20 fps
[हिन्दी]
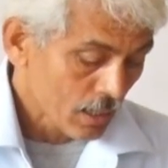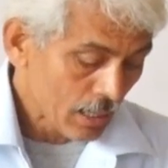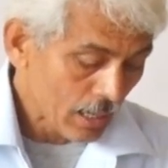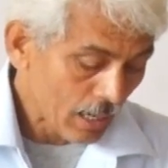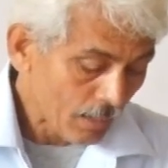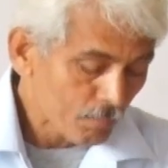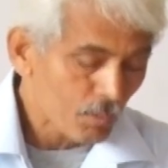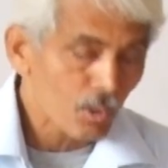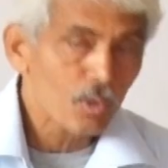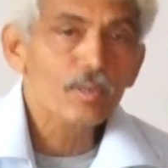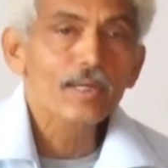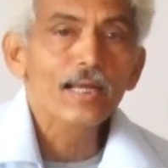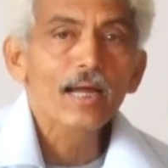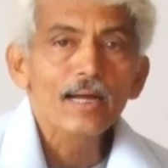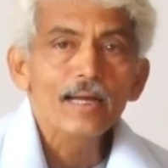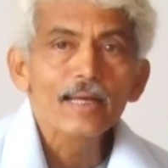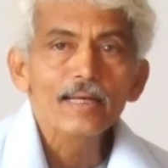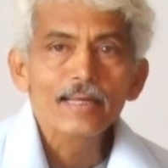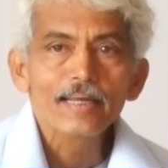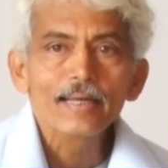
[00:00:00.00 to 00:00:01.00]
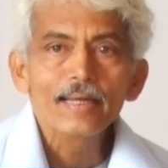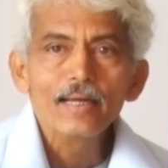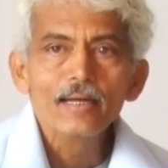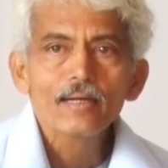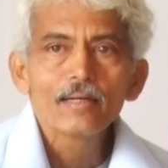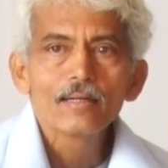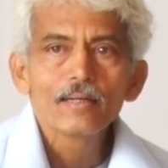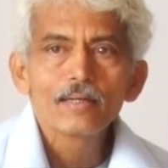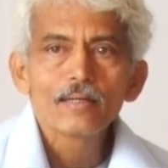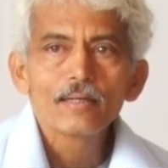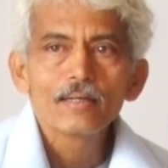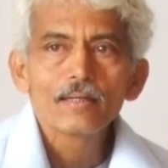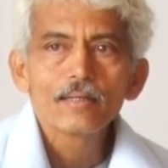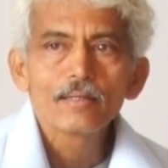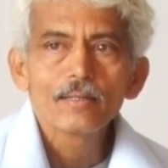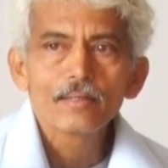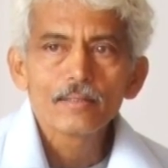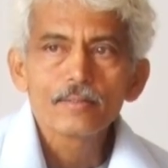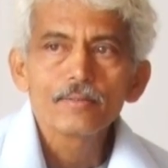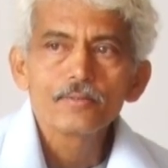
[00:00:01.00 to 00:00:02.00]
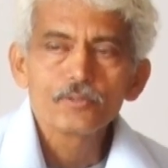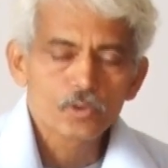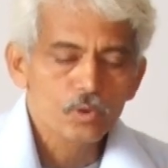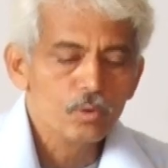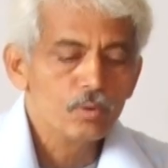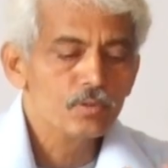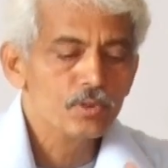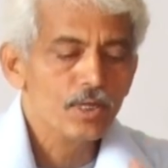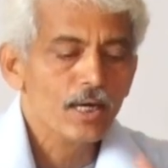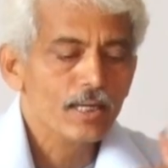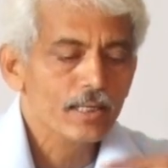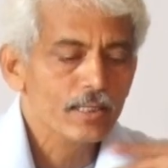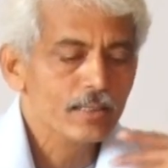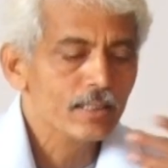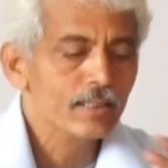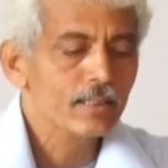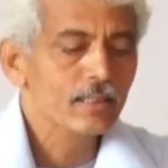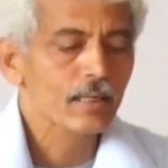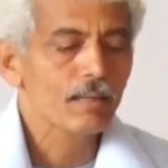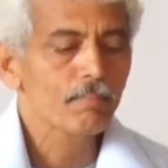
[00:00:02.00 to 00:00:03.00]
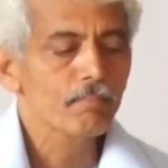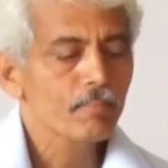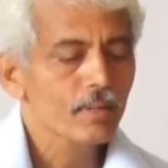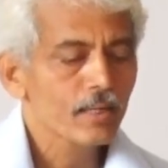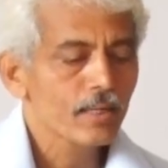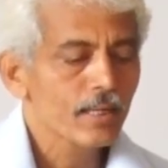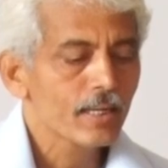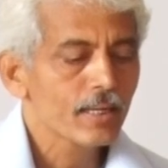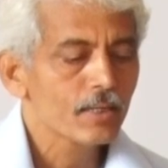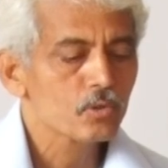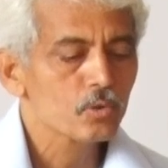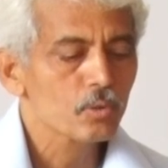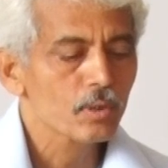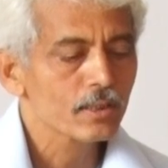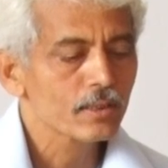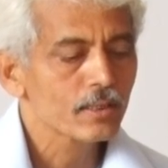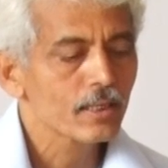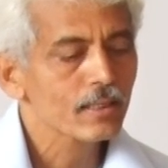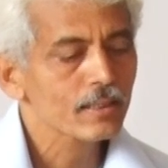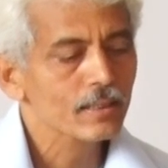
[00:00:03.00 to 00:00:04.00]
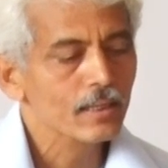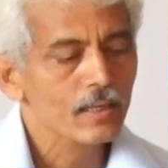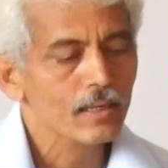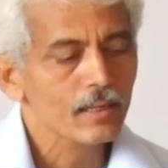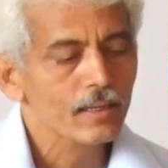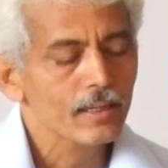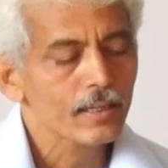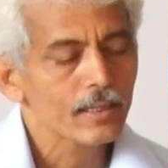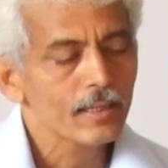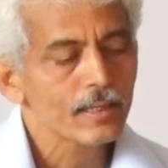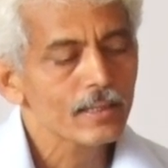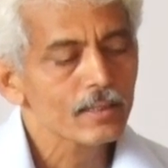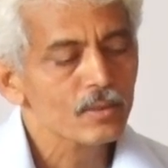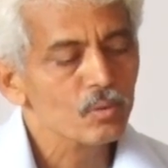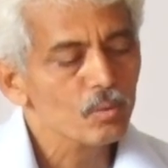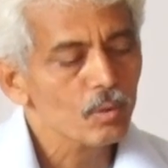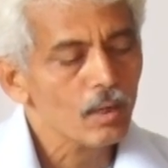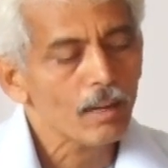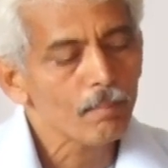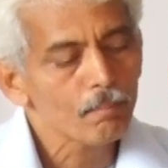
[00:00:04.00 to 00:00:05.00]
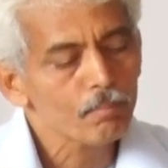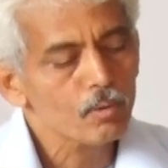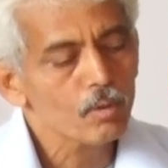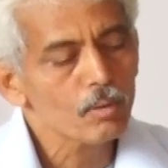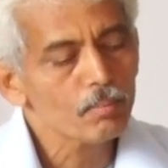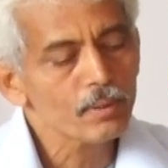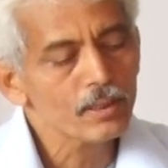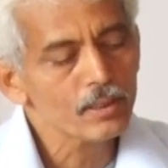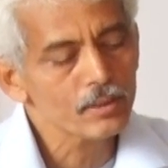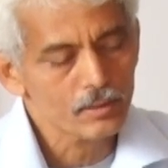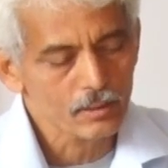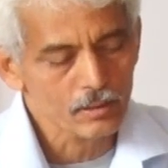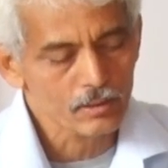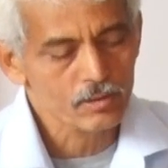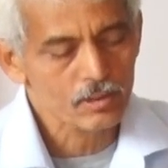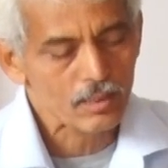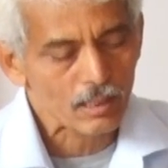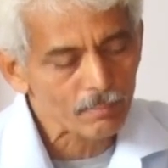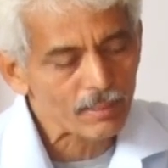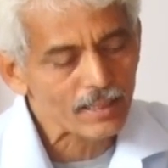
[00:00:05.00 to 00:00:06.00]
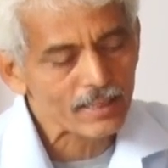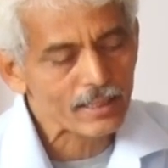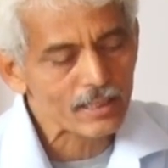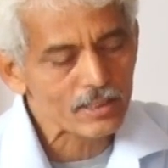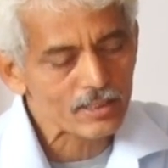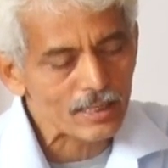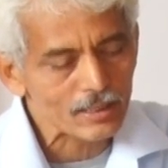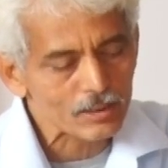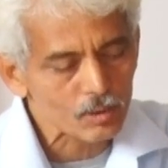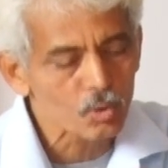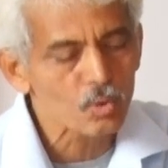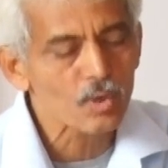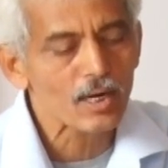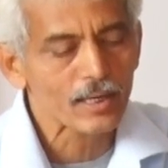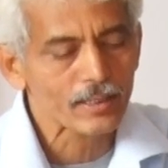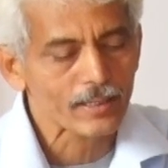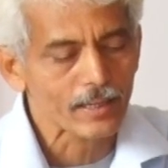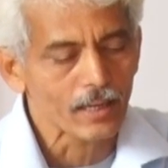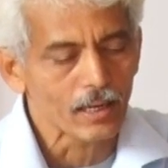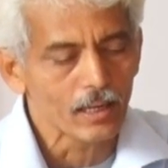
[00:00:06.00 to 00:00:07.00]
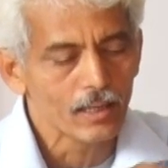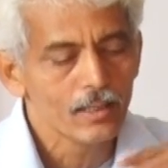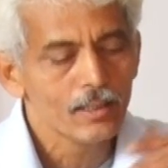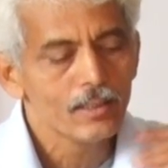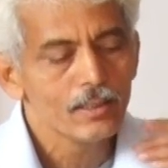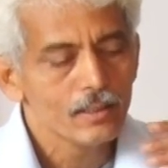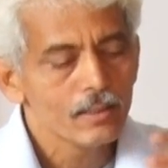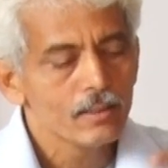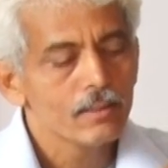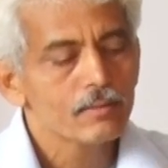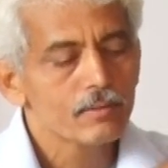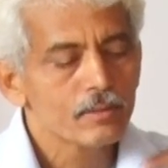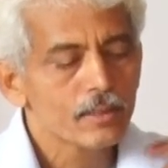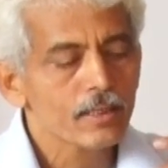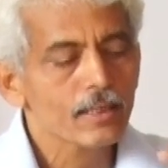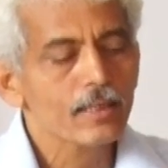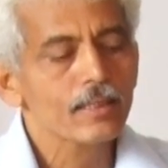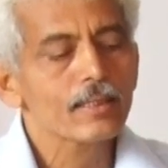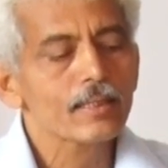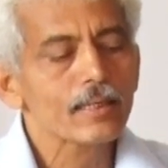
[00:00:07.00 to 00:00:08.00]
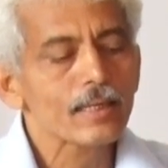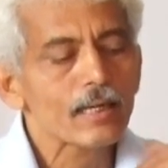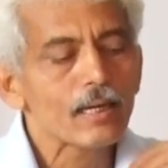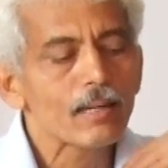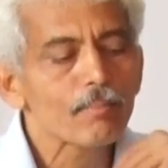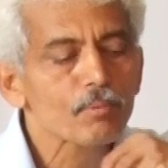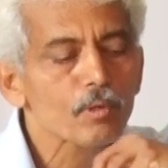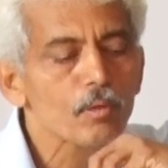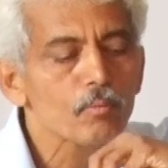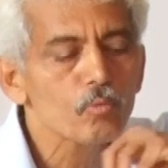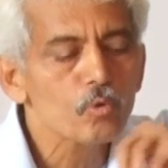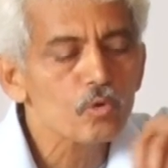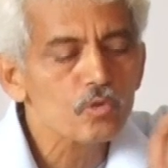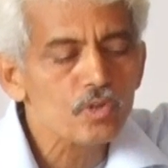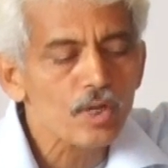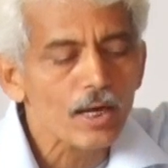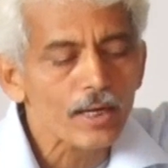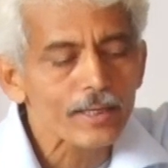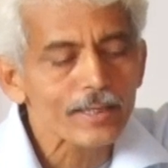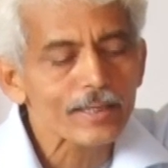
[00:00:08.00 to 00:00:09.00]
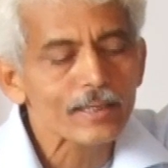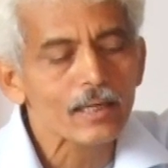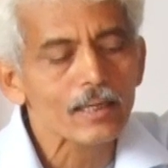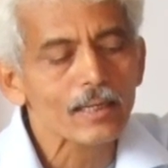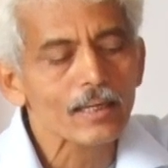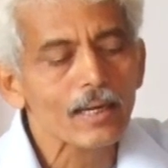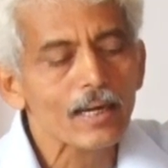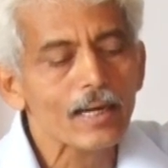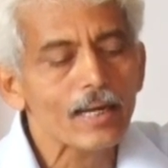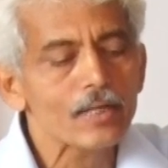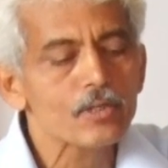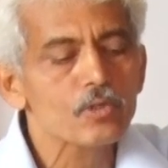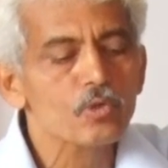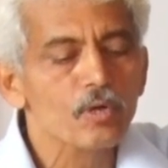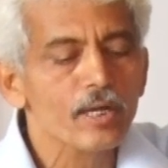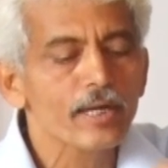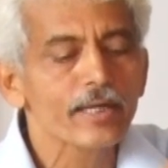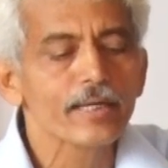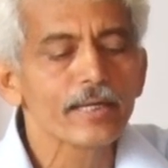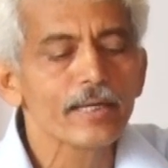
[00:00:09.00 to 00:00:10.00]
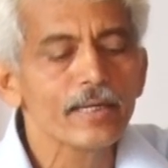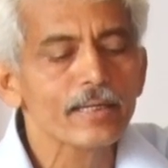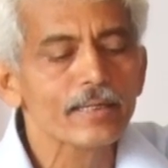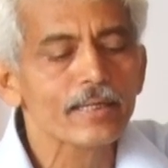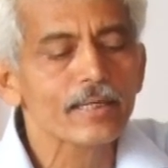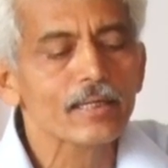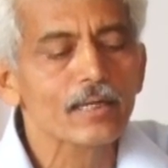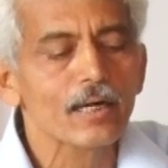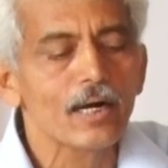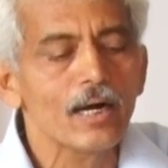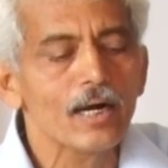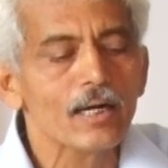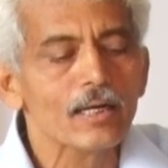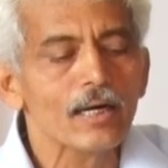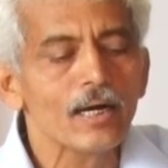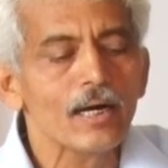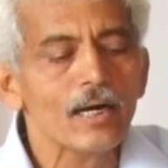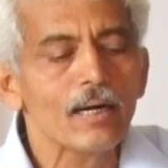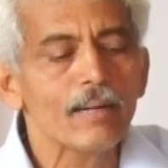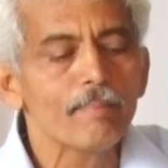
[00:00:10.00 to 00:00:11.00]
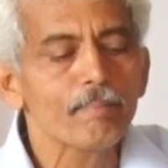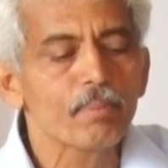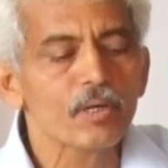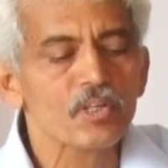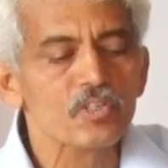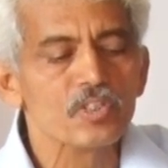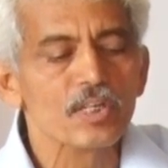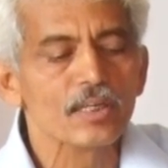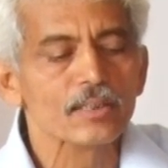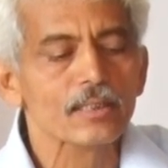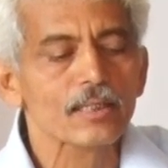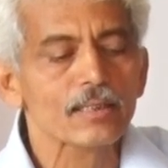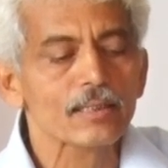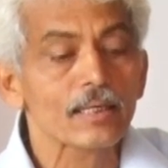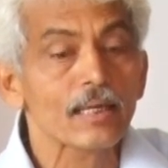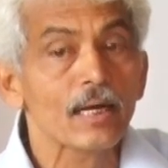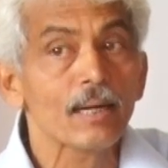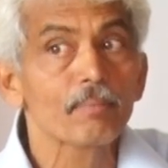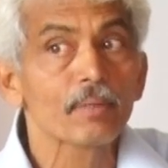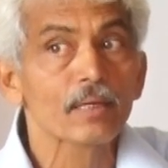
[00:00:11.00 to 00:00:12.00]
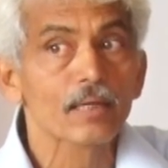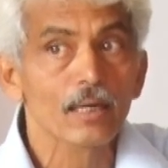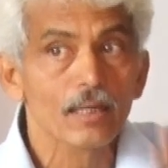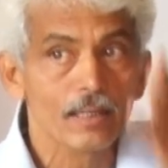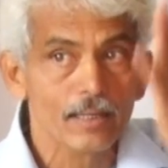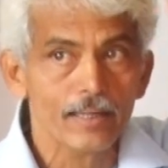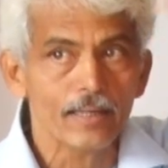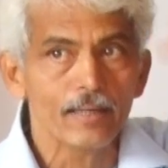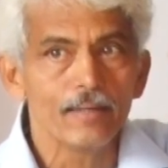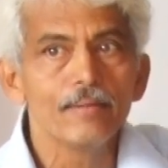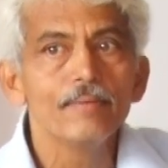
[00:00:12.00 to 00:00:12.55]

हम लोग क्या करेंगे जो जागृति क्रम में है जो अध्ययन कर रहे हैं तो हमको भी समय के साथ होगा क्या धीरे धीरे हमको वो सारी घटनाएं जुड़ेंगी कि कहां कहां हम फंस सकते थे हम निकल गए